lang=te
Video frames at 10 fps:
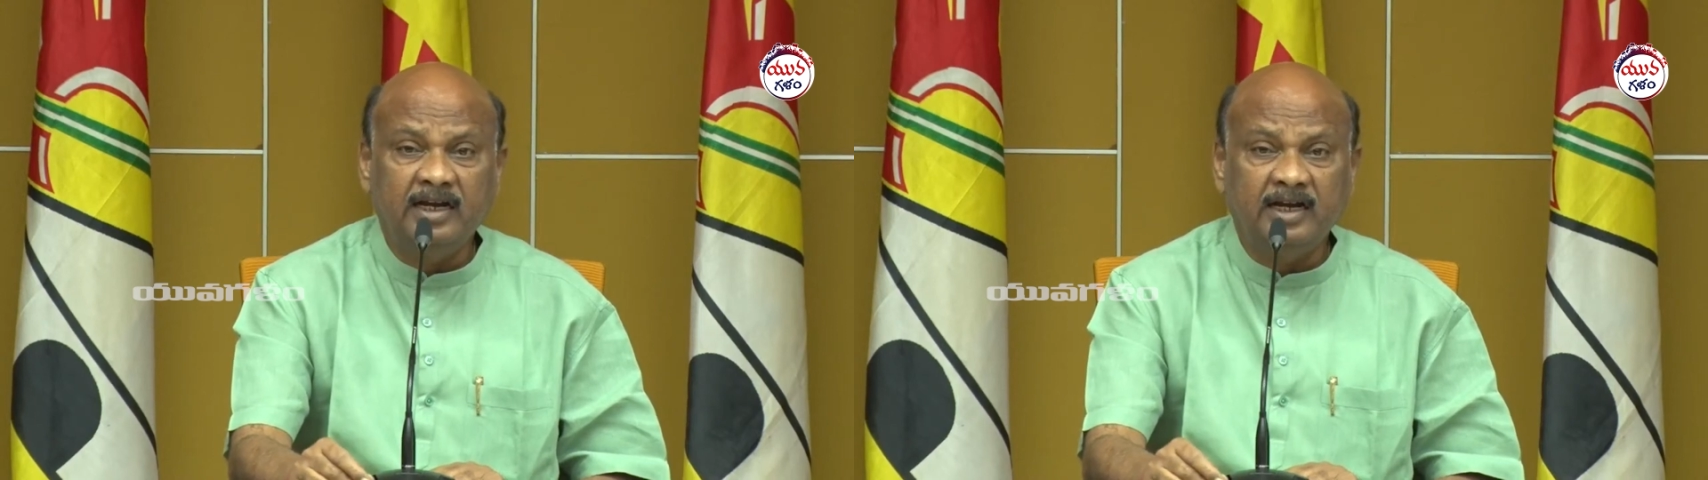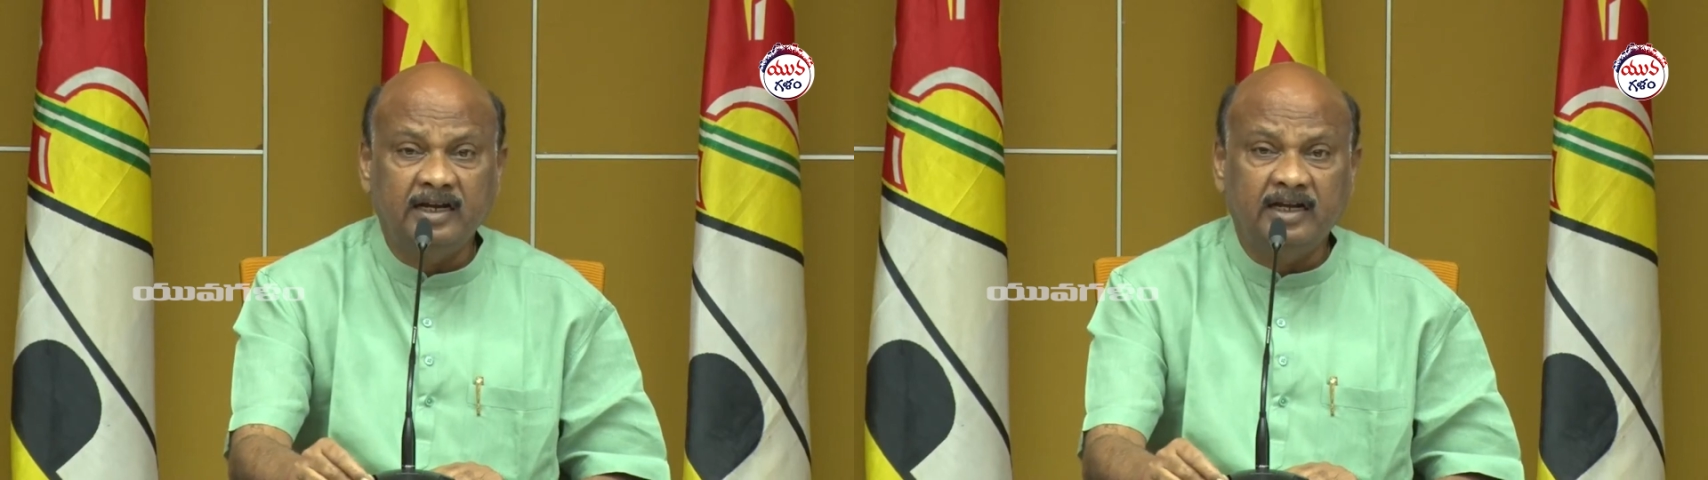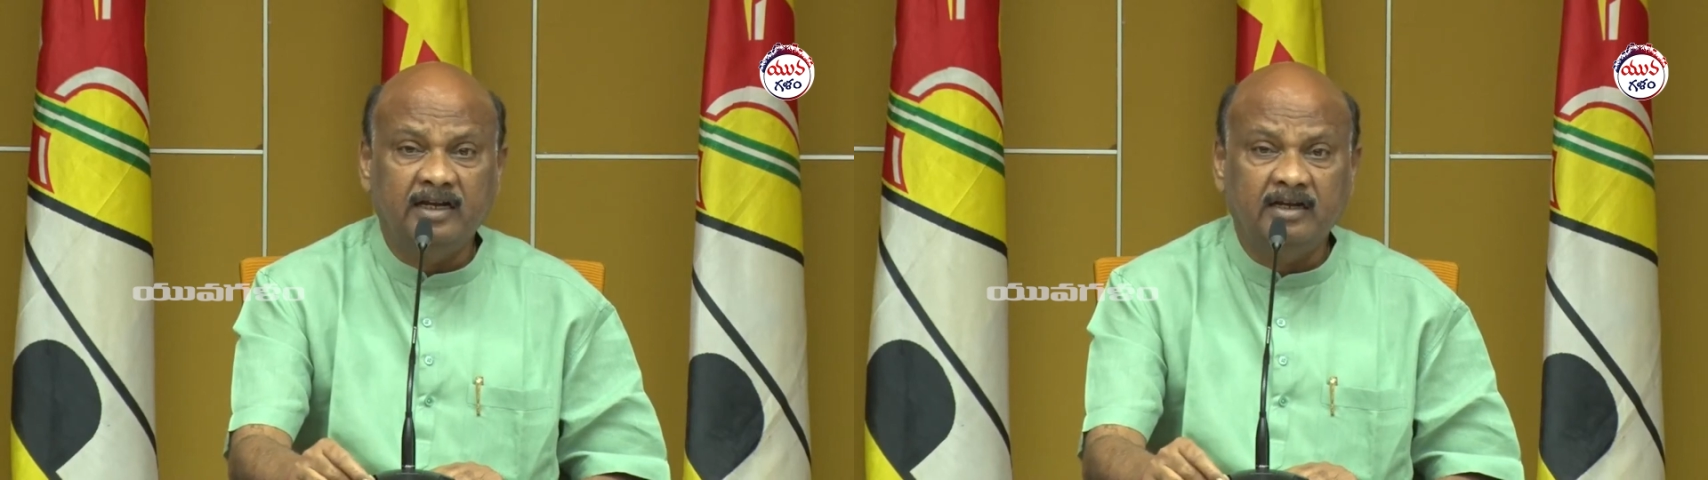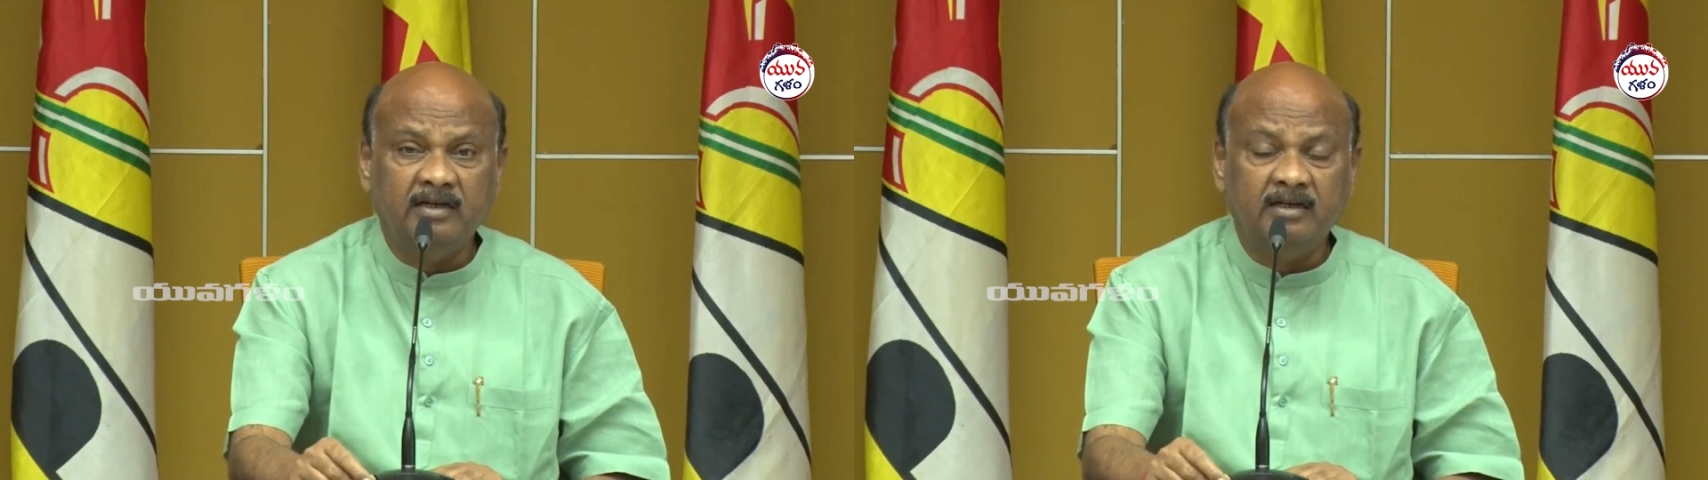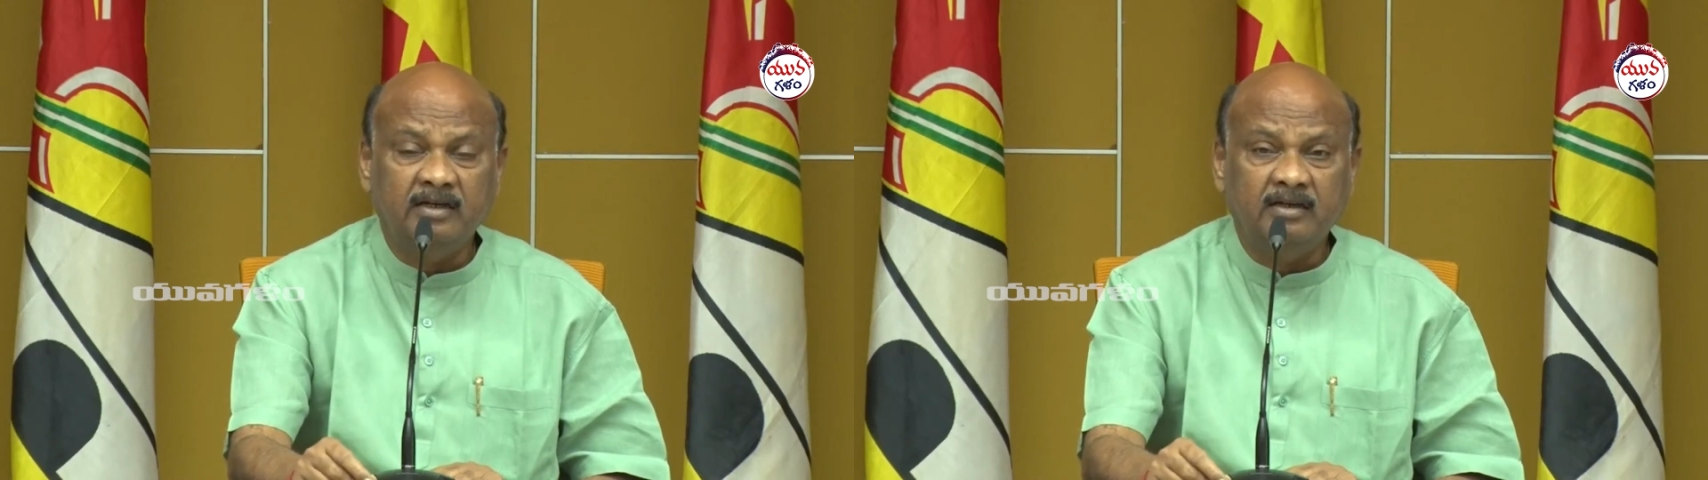అనేకంటే
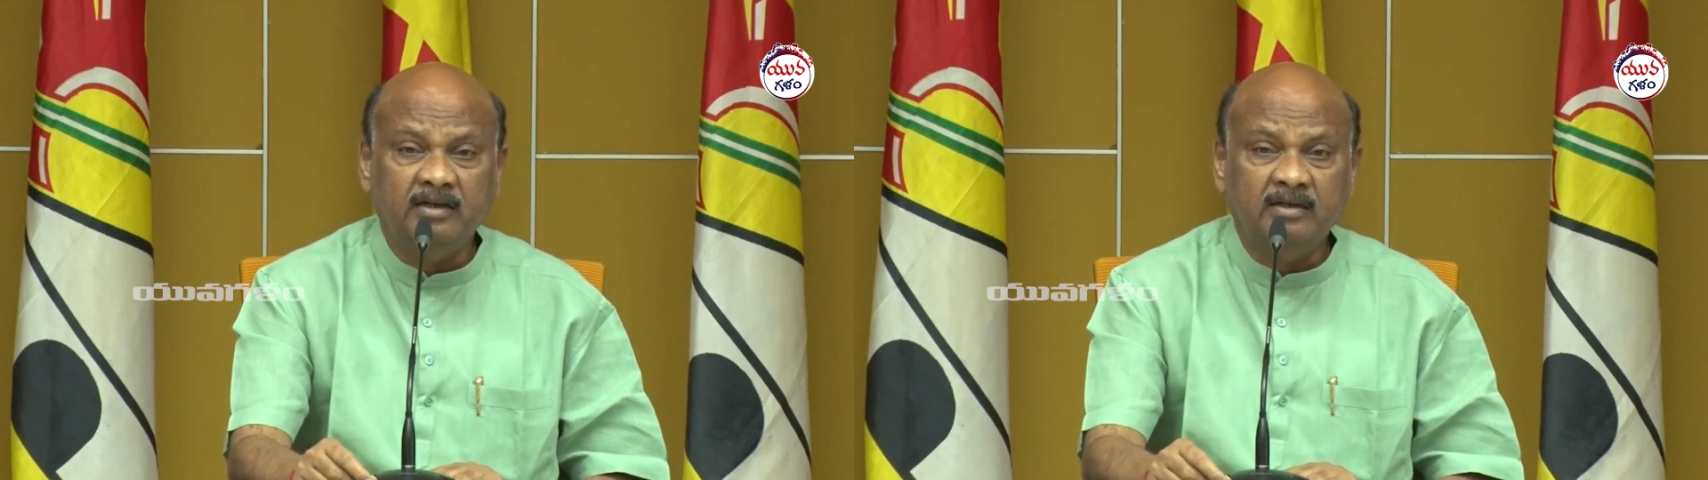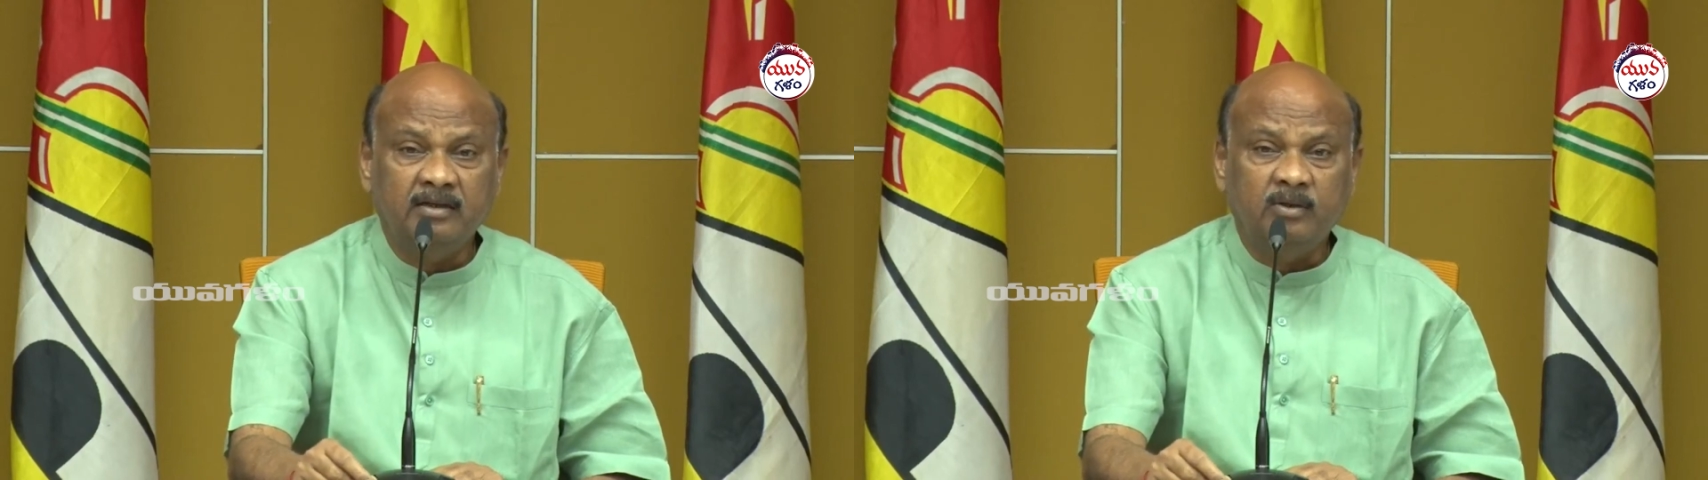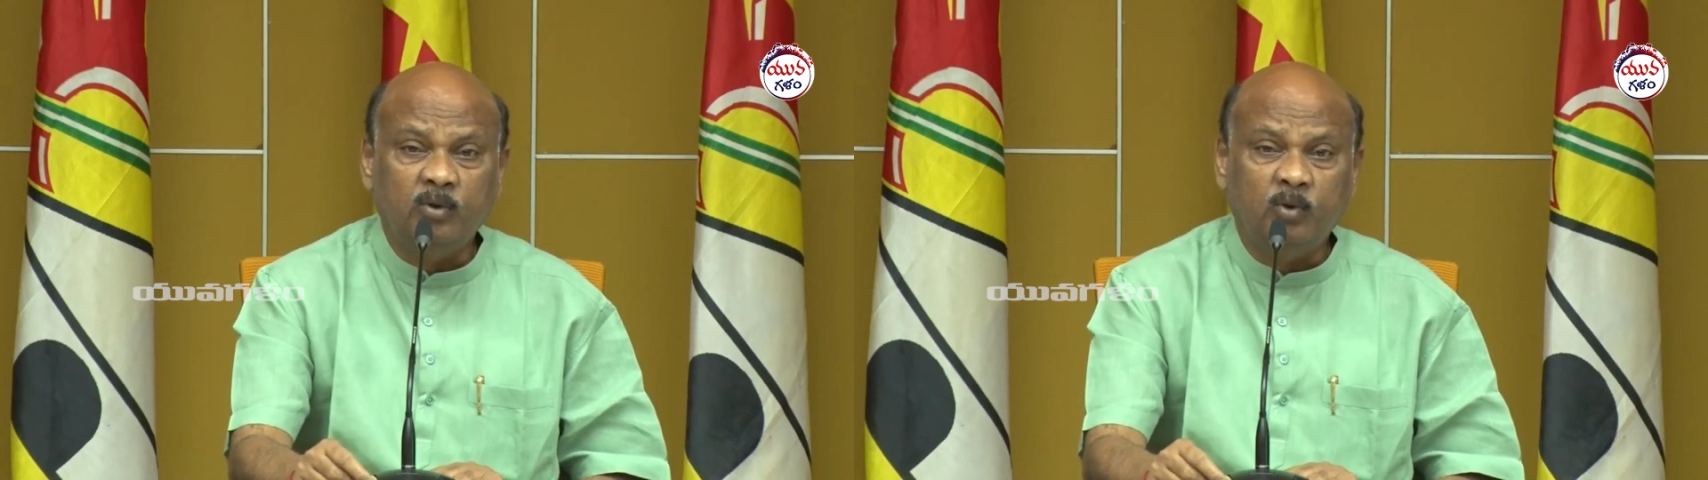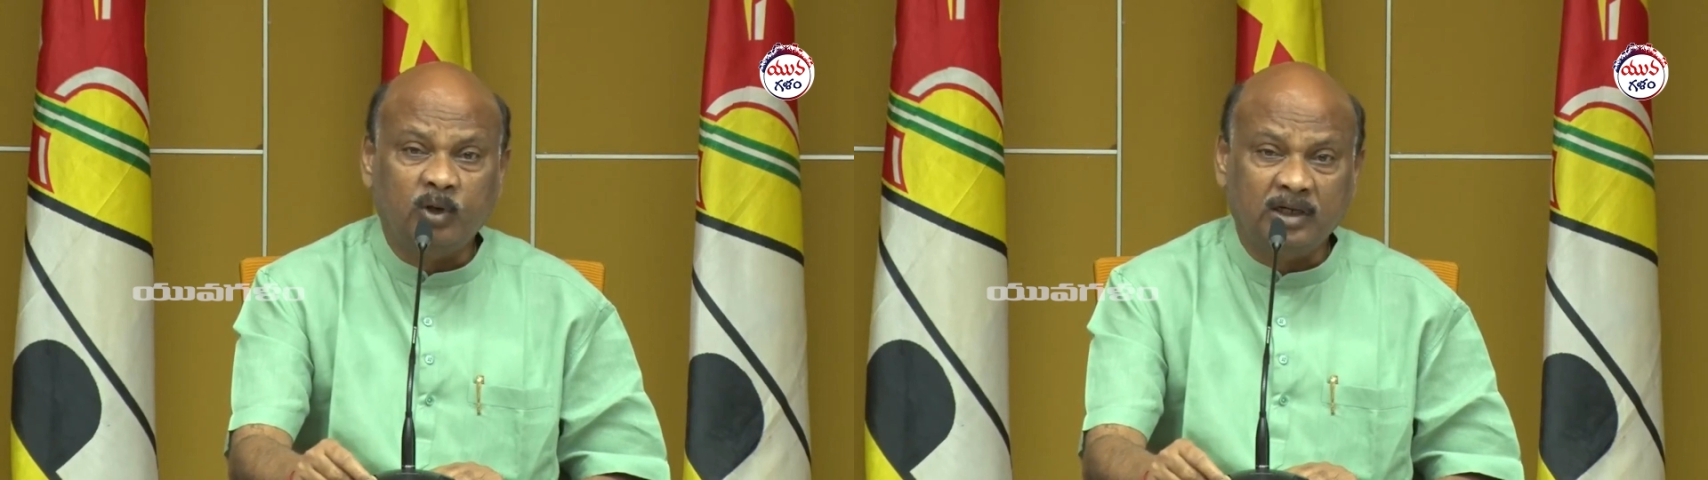ఒక